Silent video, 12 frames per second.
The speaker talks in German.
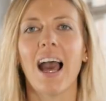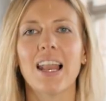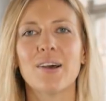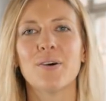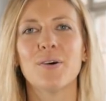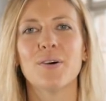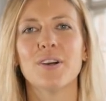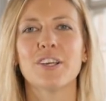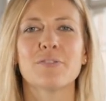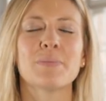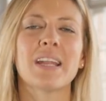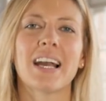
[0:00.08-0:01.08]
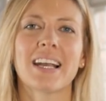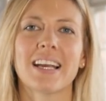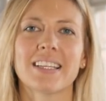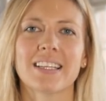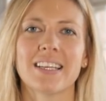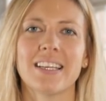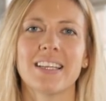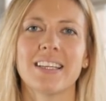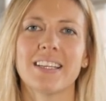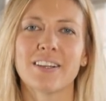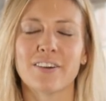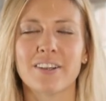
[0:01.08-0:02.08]
Hallo, ich bin Ann-Kathrin,
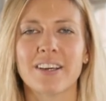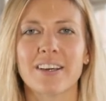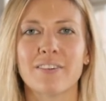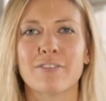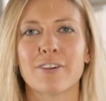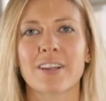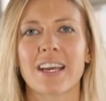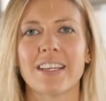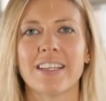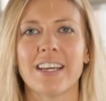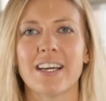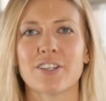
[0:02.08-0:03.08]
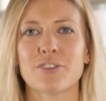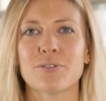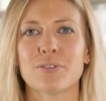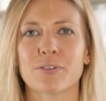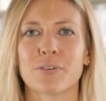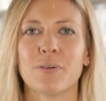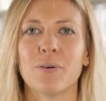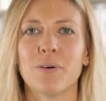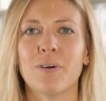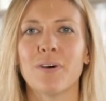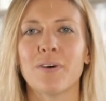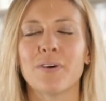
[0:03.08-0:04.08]
die Gründerin von Cadea Juice
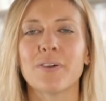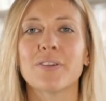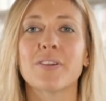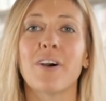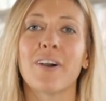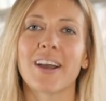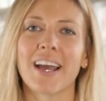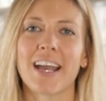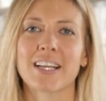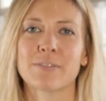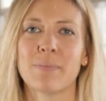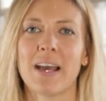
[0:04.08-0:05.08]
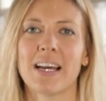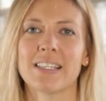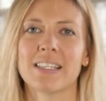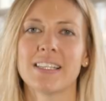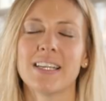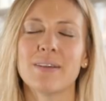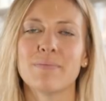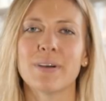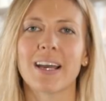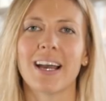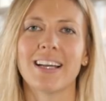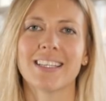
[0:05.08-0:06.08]
Co. und eure Expertin im
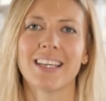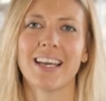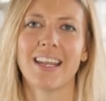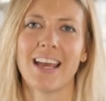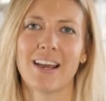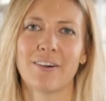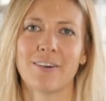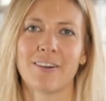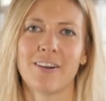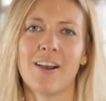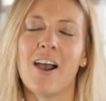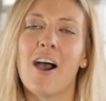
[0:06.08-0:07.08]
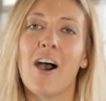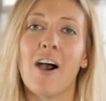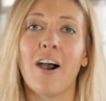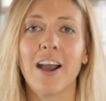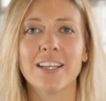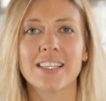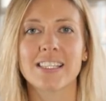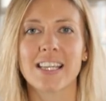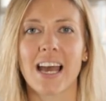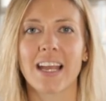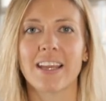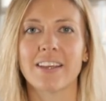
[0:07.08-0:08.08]
Bereich Ernährung. Heute
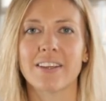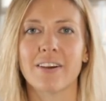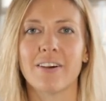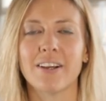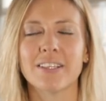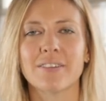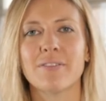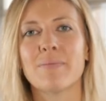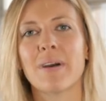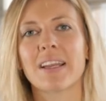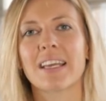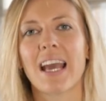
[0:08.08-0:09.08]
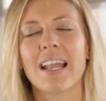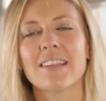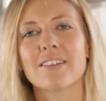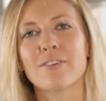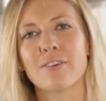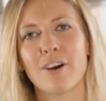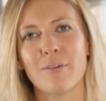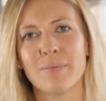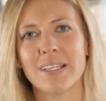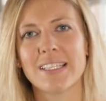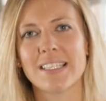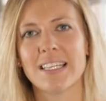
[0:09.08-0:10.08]
zeige ich euch, wie man ganz
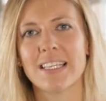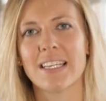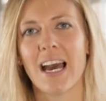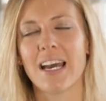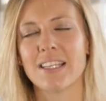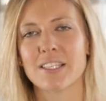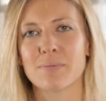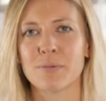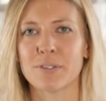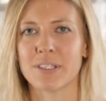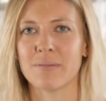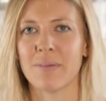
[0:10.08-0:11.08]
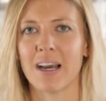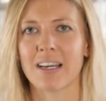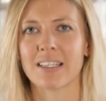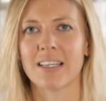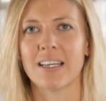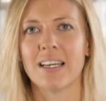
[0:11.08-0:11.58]
unkompliziert einen Smoothie macht.